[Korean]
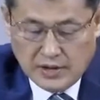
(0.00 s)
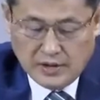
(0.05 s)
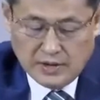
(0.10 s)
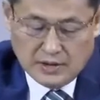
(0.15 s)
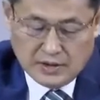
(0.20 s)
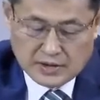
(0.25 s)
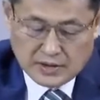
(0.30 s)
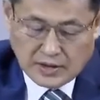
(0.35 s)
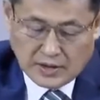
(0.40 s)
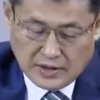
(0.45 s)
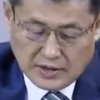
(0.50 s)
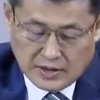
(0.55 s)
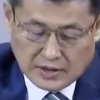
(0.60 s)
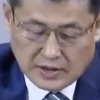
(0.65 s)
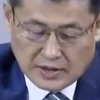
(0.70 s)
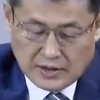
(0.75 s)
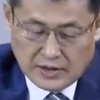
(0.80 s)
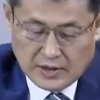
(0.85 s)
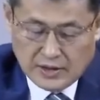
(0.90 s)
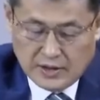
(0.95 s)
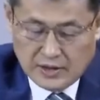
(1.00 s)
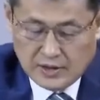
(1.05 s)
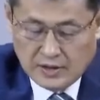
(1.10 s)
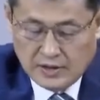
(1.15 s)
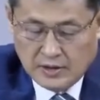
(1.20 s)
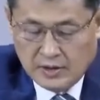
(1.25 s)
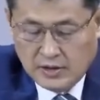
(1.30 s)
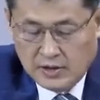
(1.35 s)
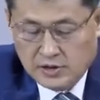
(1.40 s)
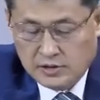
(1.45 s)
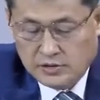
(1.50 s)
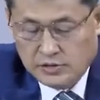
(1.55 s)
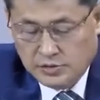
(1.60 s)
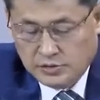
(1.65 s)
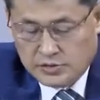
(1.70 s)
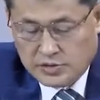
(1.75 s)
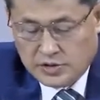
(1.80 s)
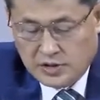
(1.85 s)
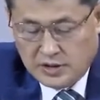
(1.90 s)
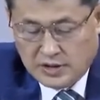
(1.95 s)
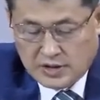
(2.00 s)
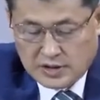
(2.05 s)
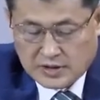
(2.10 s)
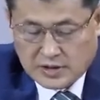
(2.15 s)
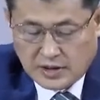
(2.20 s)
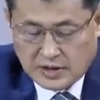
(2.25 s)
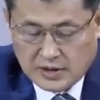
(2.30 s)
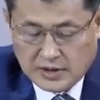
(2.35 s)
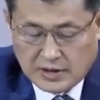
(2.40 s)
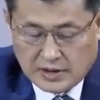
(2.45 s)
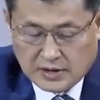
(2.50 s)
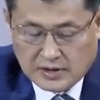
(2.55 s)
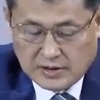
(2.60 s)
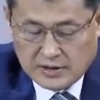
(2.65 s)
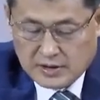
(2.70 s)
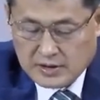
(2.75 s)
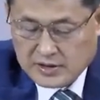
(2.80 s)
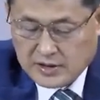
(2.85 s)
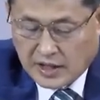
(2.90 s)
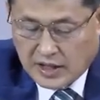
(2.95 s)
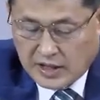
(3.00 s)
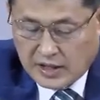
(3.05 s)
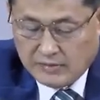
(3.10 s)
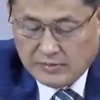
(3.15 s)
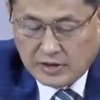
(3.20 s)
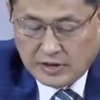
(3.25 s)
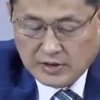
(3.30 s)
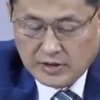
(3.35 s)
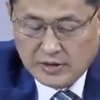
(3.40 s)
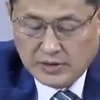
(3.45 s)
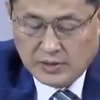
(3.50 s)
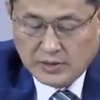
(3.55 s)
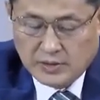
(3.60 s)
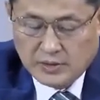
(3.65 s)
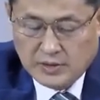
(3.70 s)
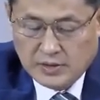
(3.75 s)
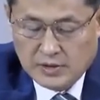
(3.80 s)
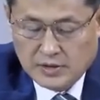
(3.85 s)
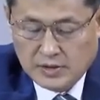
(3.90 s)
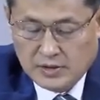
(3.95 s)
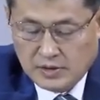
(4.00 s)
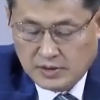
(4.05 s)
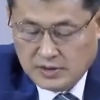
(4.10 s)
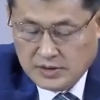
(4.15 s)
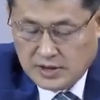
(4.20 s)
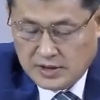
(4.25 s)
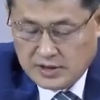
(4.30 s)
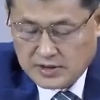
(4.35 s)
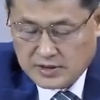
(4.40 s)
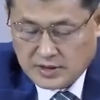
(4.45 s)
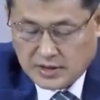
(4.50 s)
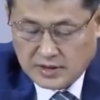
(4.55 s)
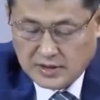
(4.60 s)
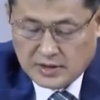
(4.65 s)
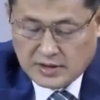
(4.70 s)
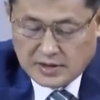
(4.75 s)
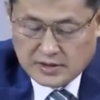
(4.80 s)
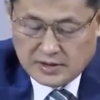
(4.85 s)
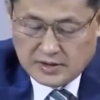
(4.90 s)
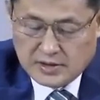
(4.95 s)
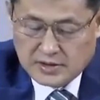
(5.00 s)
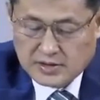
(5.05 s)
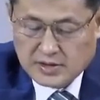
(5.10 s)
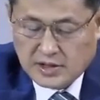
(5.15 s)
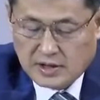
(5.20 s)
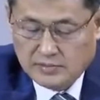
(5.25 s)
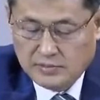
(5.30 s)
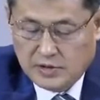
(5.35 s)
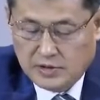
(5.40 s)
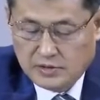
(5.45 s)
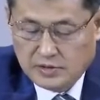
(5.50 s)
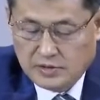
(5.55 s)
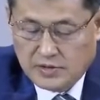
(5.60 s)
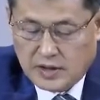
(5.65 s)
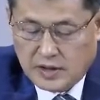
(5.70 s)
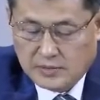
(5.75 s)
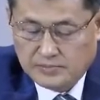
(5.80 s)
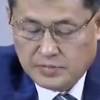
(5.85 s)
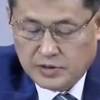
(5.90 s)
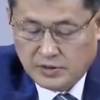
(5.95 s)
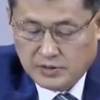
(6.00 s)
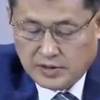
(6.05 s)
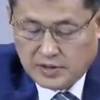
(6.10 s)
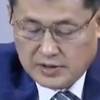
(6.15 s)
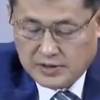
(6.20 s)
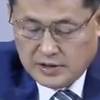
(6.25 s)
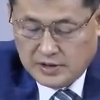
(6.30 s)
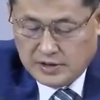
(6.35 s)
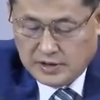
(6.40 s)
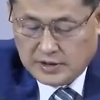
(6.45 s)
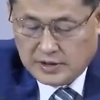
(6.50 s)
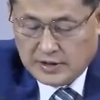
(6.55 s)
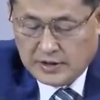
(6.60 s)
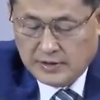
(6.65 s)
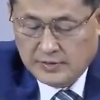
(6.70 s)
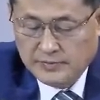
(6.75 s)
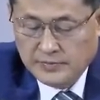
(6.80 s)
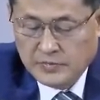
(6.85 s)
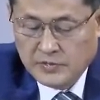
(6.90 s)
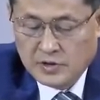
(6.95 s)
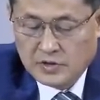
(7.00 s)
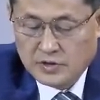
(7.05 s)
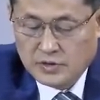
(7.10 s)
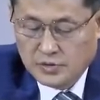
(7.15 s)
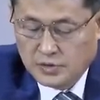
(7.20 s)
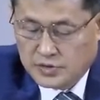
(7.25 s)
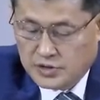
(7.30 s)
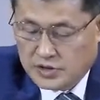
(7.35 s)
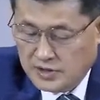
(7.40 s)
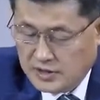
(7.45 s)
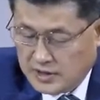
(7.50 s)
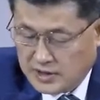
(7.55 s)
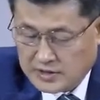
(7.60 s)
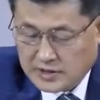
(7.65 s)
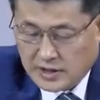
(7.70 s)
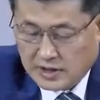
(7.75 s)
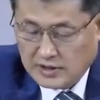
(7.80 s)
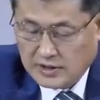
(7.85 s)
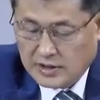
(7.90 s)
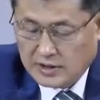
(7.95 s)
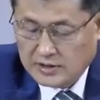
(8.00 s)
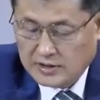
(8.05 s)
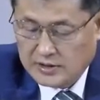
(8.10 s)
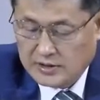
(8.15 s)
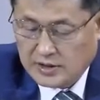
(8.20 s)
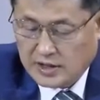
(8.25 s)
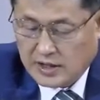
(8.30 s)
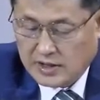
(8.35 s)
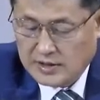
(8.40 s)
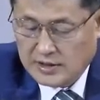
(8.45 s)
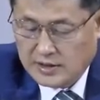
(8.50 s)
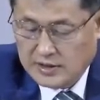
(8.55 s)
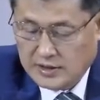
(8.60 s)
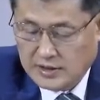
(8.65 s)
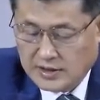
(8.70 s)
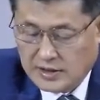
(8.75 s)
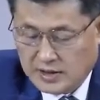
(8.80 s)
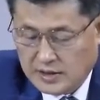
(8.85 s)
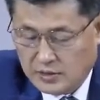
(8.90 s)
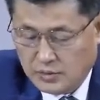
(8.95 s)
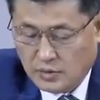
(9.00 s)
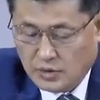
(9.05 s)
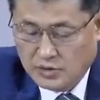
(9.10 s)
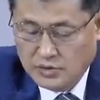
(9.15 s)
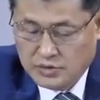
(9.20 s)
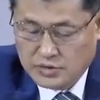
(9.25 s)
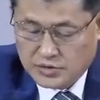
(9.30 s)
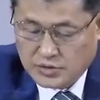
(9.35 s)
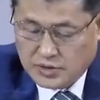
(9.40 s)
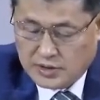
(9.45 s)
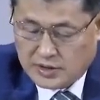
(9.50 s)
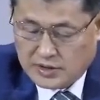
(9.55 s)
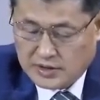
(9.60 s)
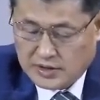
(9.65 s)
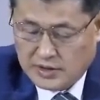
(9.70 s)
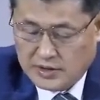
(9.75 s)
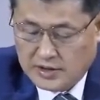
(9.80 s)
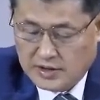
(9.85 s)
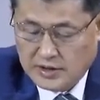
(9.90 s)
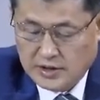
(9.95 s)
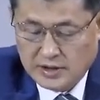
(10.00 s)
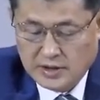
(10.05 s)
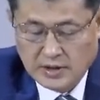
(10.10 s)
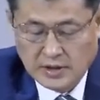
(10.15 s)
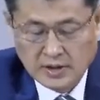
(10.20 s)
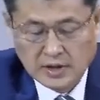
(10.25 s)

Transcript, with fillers: 일을 생각하나니 육신의 생각은 사망이요 영의 생각은 생명과 평안이니라 육신의 생각은 하나님과 원수가 되나니